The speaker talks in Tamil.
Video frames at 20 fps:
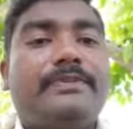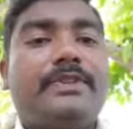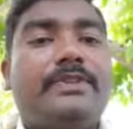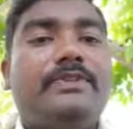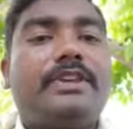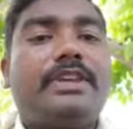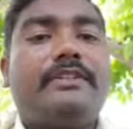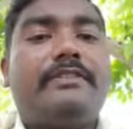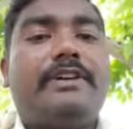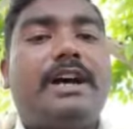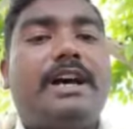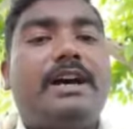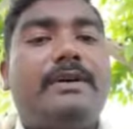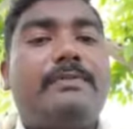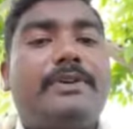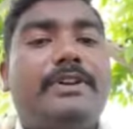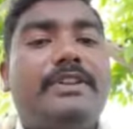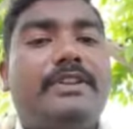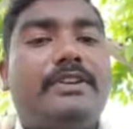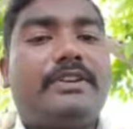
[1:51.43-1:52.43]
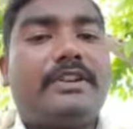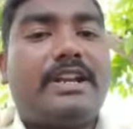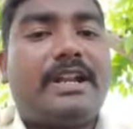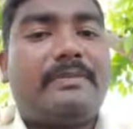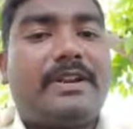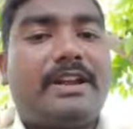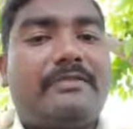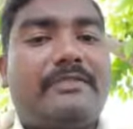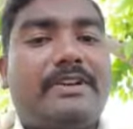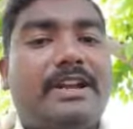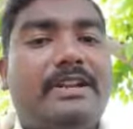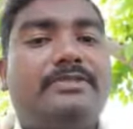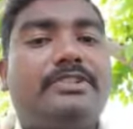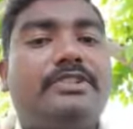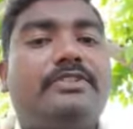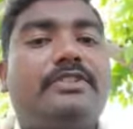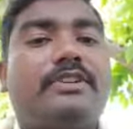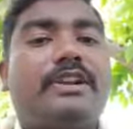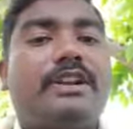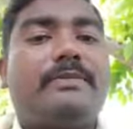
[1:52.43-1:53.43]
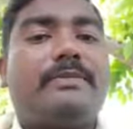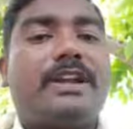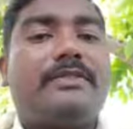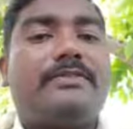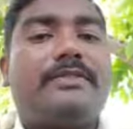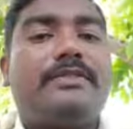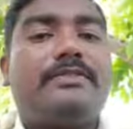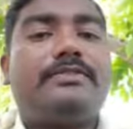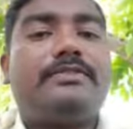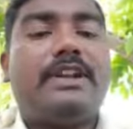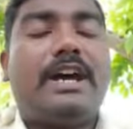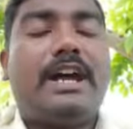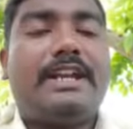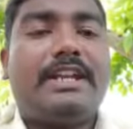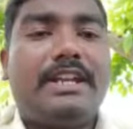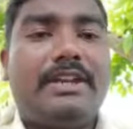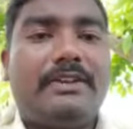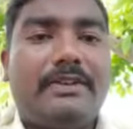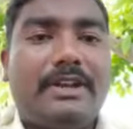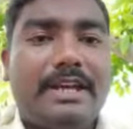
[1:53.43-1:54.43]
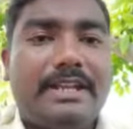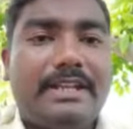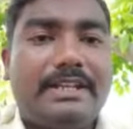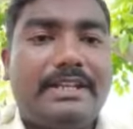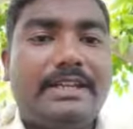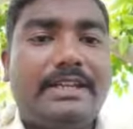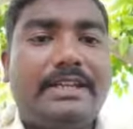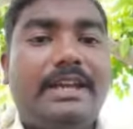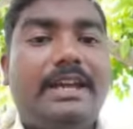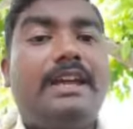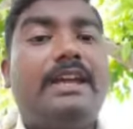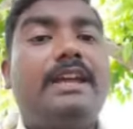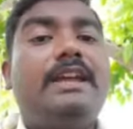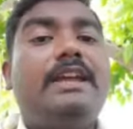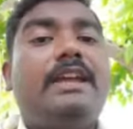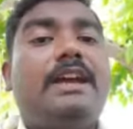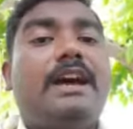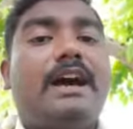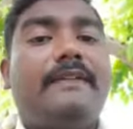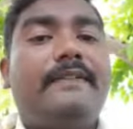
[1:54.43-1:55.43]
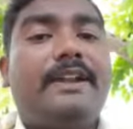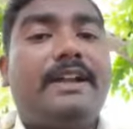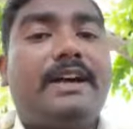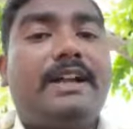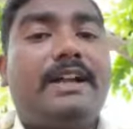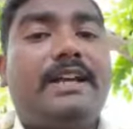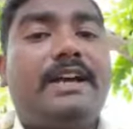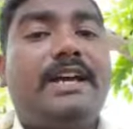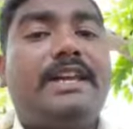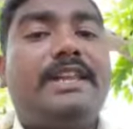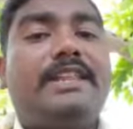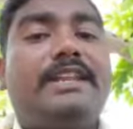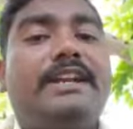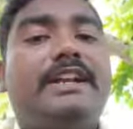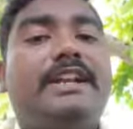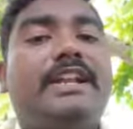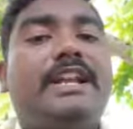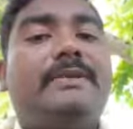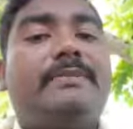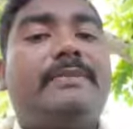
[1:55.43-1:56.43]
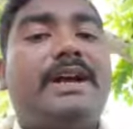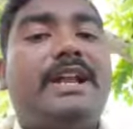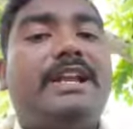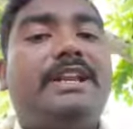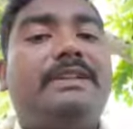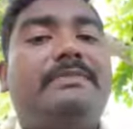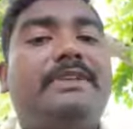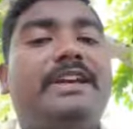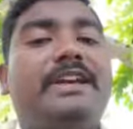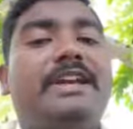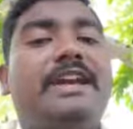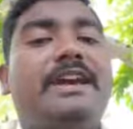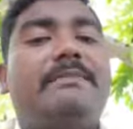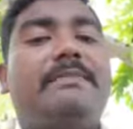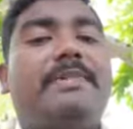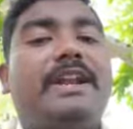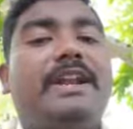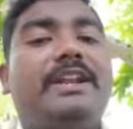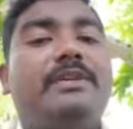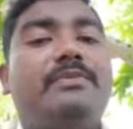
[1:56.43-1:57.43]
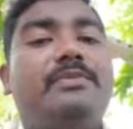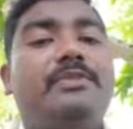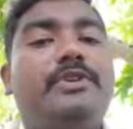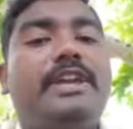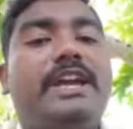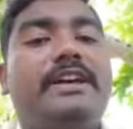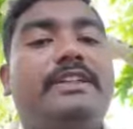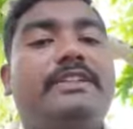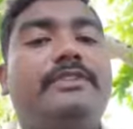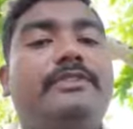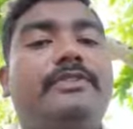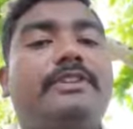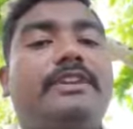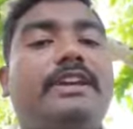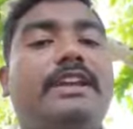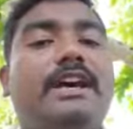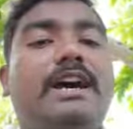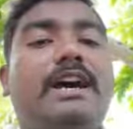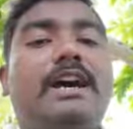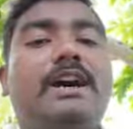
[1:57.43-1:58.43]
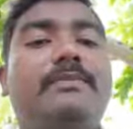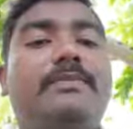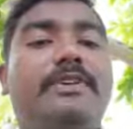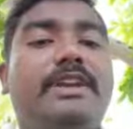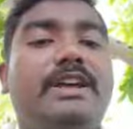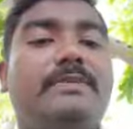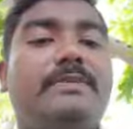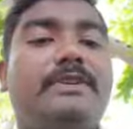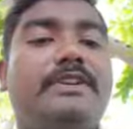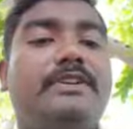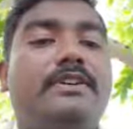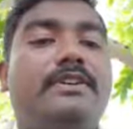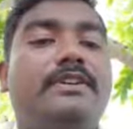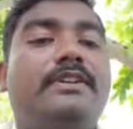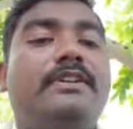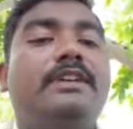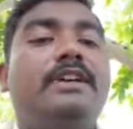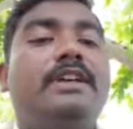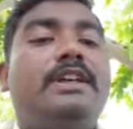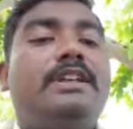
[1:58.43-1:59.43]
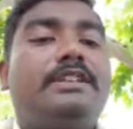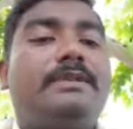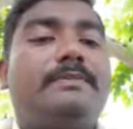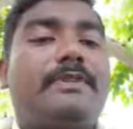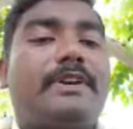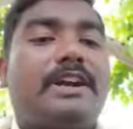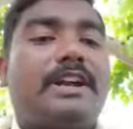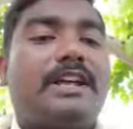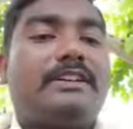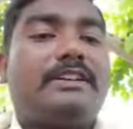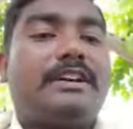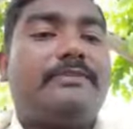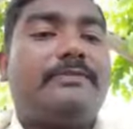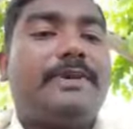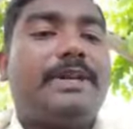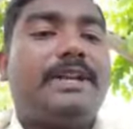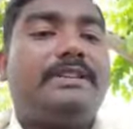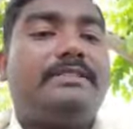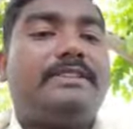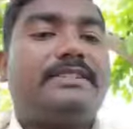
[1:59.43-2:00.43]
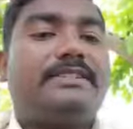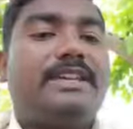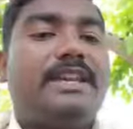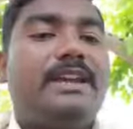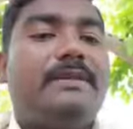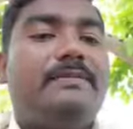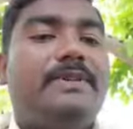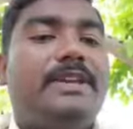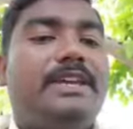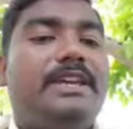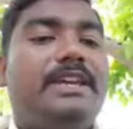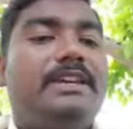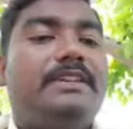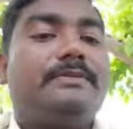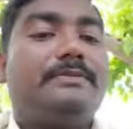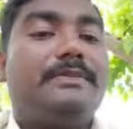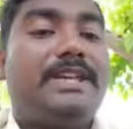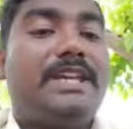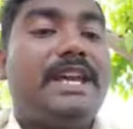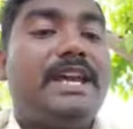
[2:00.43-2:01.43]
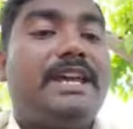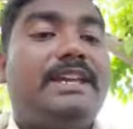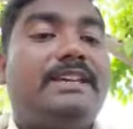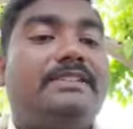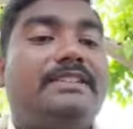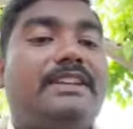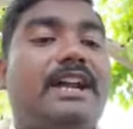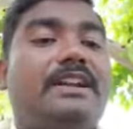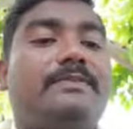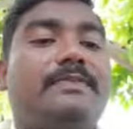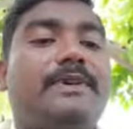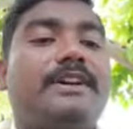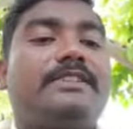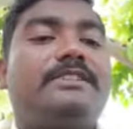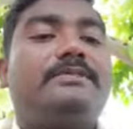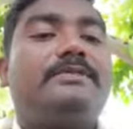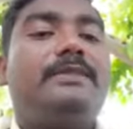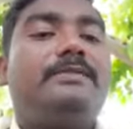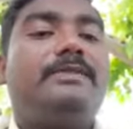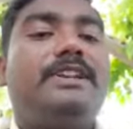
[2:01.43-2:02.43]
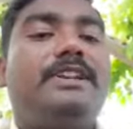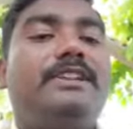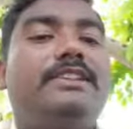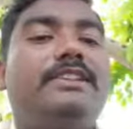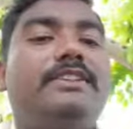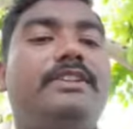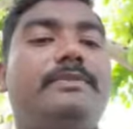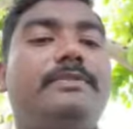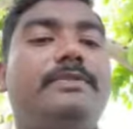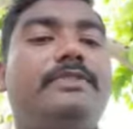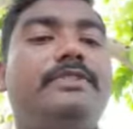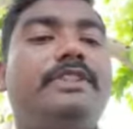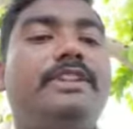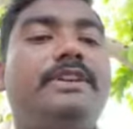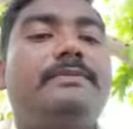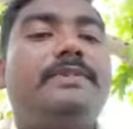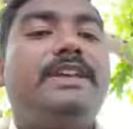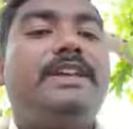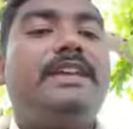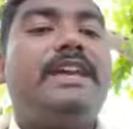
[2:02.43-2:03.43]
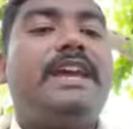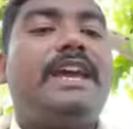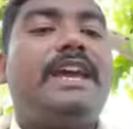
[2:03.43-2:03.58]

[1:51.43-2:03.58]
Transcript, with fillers: ஓகேவா அப்போ இதோட நம்பர் ஆஃப் காலம்ஸும் இதோட நம்பர் ஆஃப் ரோஸும் நாட் ஈக்குவலாக இருக்குது அதனால் இது ரெண்டையும் நம்ம மல்டிப்ளேயே பண்ண முடியாது ஓகேங்களா அப்போ என்ன பண்ணணும் இந்த ப்ராடக்ட் ஆஃப் மெரிசஸ் ஏபி இஸ் பிஏ இஸ் நாட் பாசிபிள் அப்படின்னு எழுதணும் அப்போ வந்து பிஏ